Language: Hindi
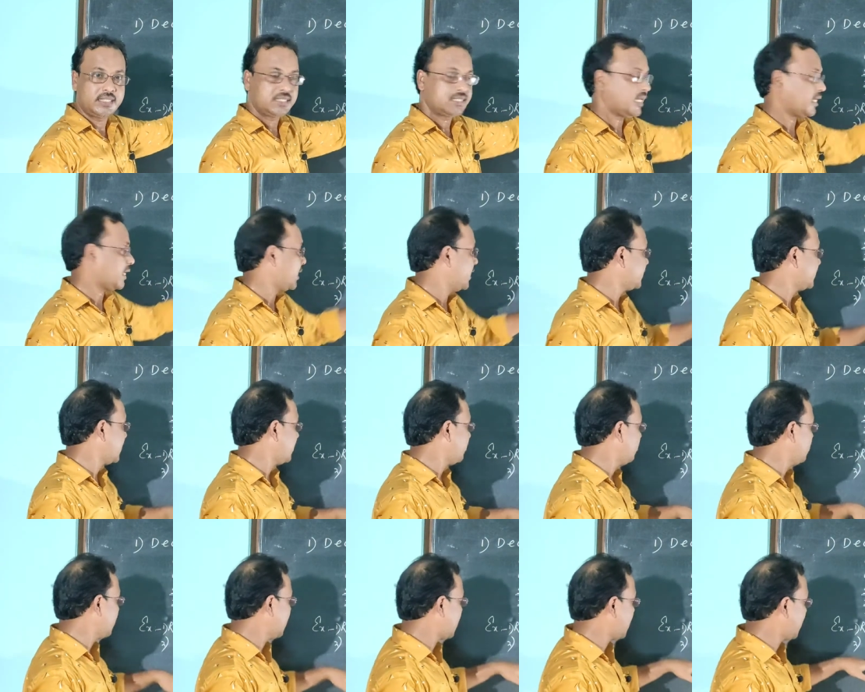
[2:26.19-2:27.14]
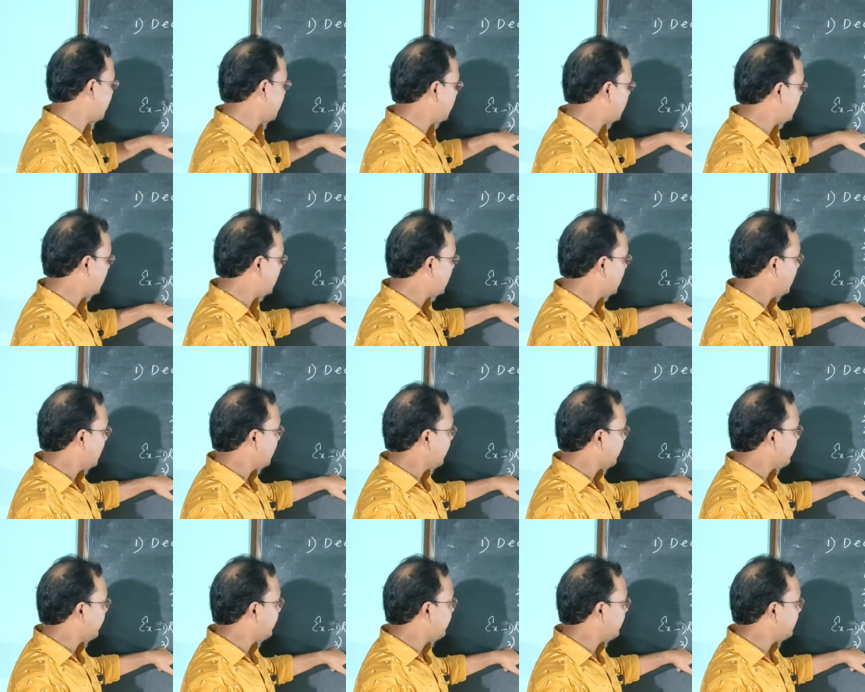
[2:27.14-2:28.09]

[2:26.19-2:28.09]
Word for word: सेकंड एग्जाम्पल दे रहा है वो ही